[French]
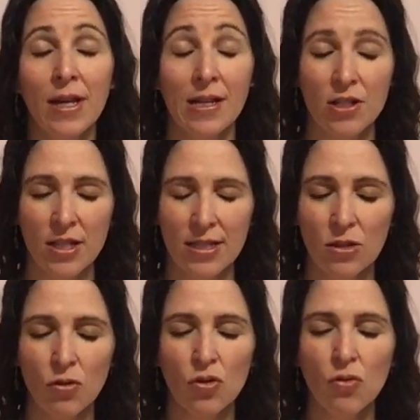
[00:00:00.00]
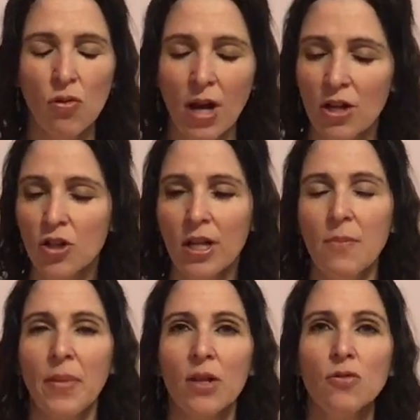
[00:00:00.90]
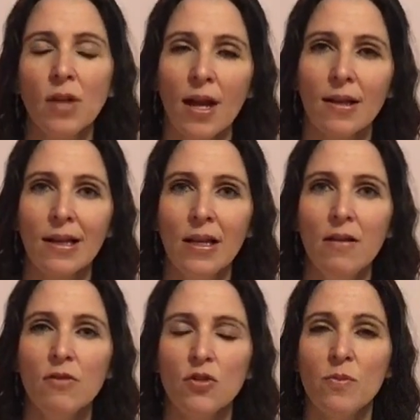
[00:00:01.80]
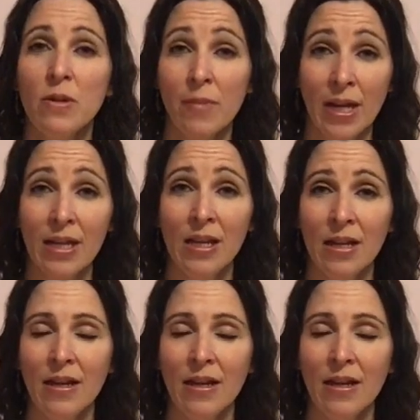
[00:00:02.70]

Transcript: qu'elle se dit toujours quand j'aurai perdu 30 livres, je m'aimerai.